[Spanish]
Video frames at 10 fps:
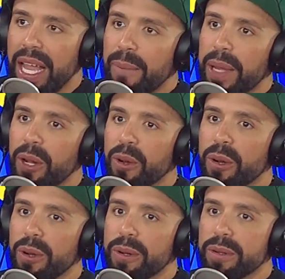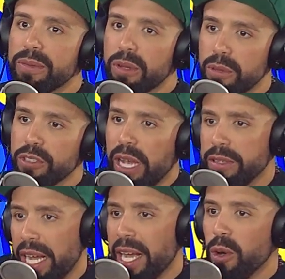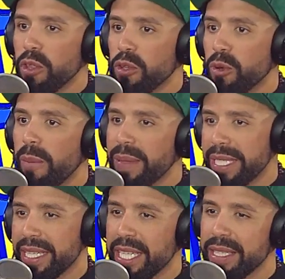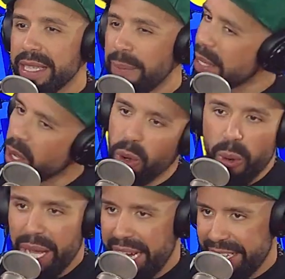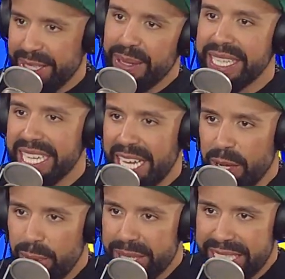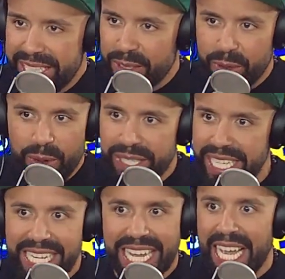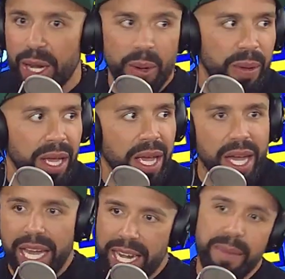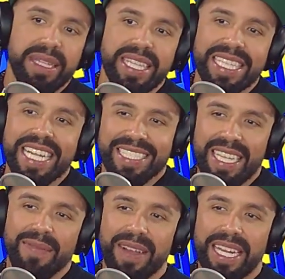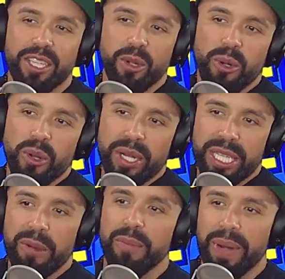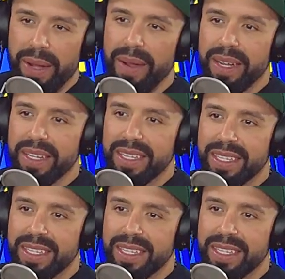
Pero todo el mundo sabe, cuando tú empezaste de bien joven a recibir dinero, empezaste tú con ese dinero, ¿realmente te hacía feliz todo lo que te compraba Pacho, al